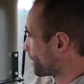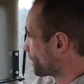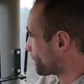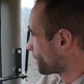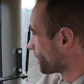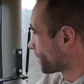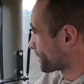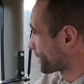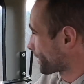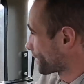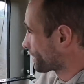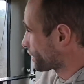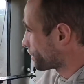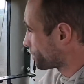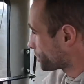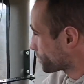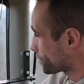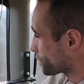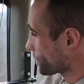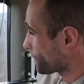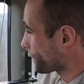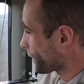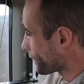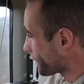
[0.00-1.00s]
Bon, ça s'est
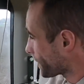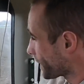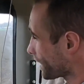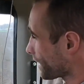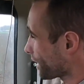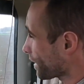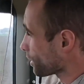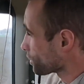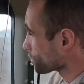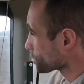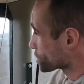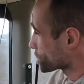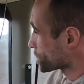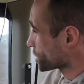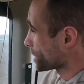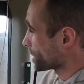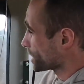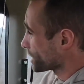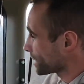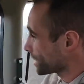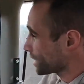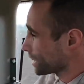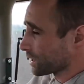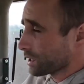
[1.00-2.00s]
plutôt pas mal
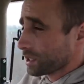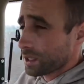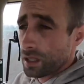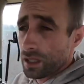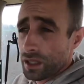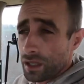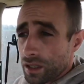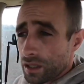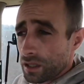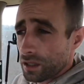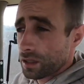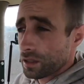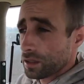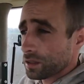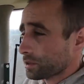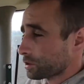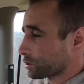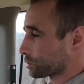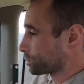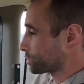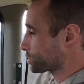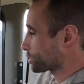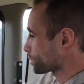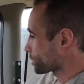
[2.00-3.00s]
arrangé, euh, je suis
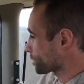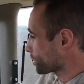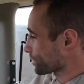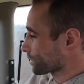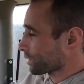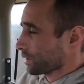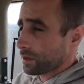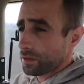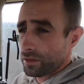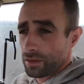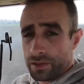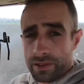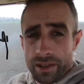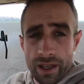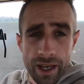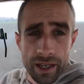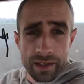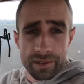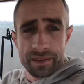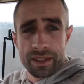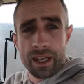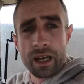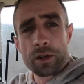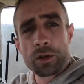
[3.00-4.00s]
plutôt content. Ça
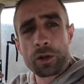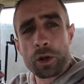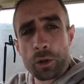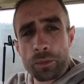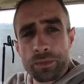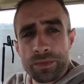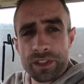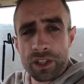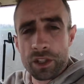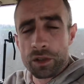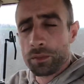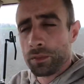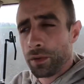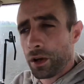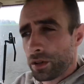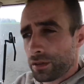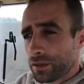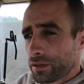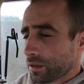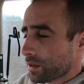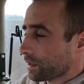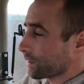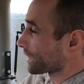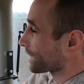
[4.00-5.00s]
reste quelques petites
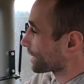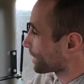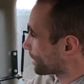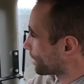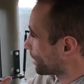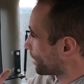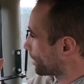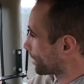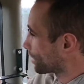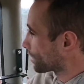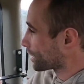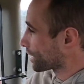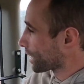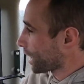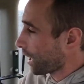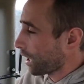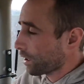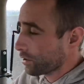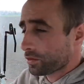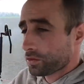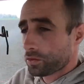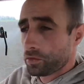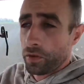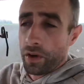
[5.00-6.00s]
mottes euh,
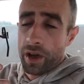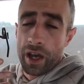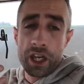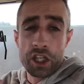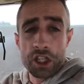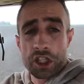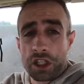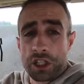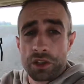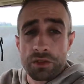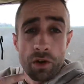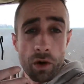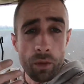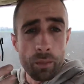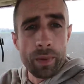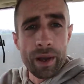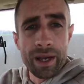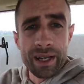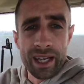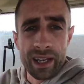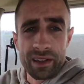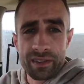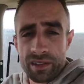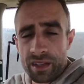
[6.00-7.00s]
grasses, fraîches, qui ne veulent pas
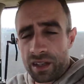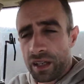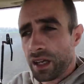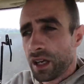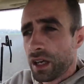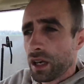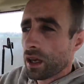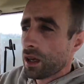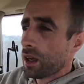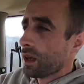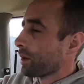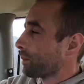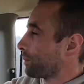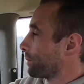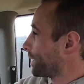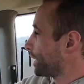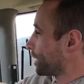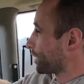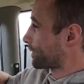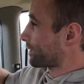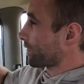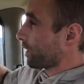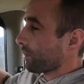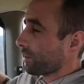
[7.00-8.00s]
casser, mais
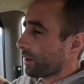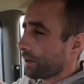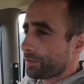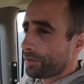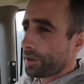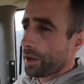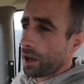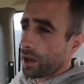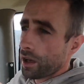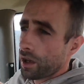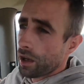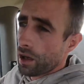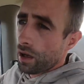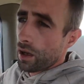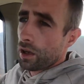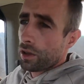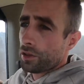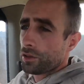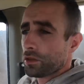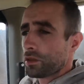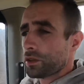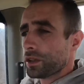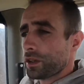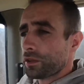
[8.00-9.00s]
le temps va faire euh,
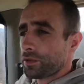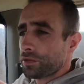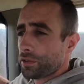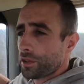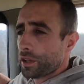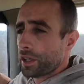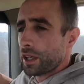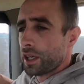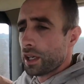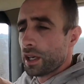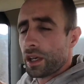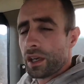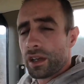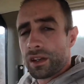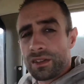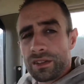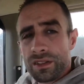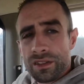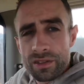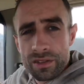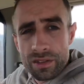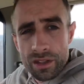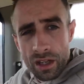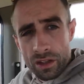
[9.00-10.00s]
son effet
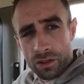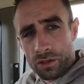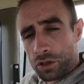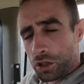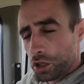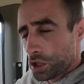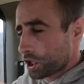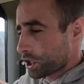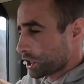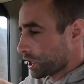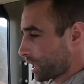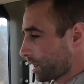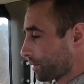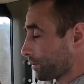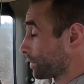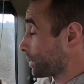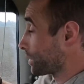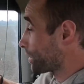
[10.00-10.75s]
d'ici à ce que je sème.